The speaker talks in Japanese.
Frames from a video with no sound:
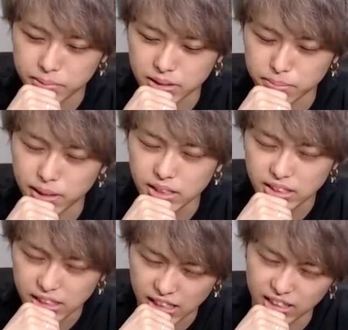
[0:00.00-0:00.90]
別にめっ
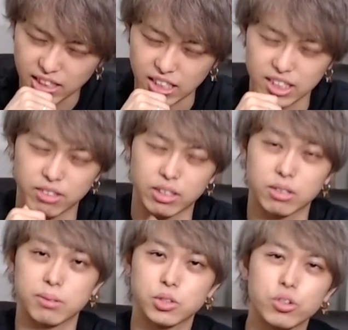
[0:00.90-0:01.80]
ちゃあったかって言われた
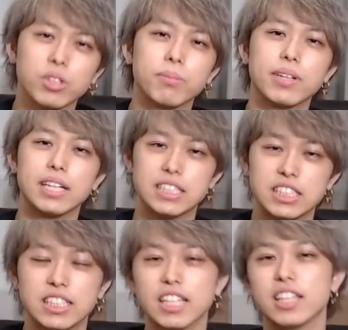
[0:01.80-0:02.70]
らそうでもない
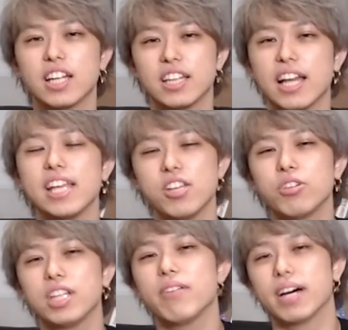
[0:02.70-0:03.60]
し、なんならないよ
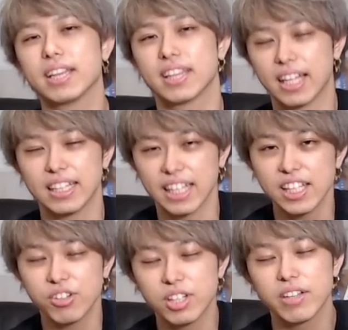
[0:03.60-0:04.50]
りではあったな
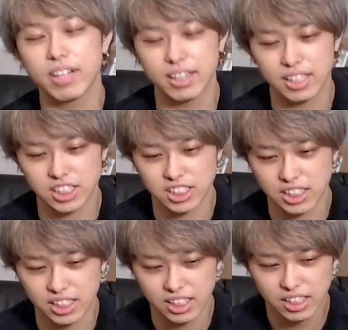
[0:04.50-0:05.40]
いよりではあった
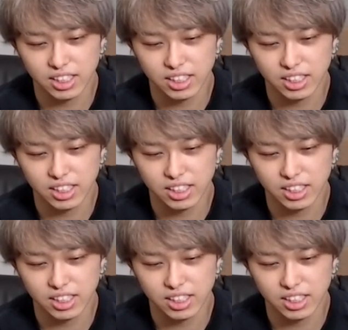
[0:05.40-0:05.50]
し、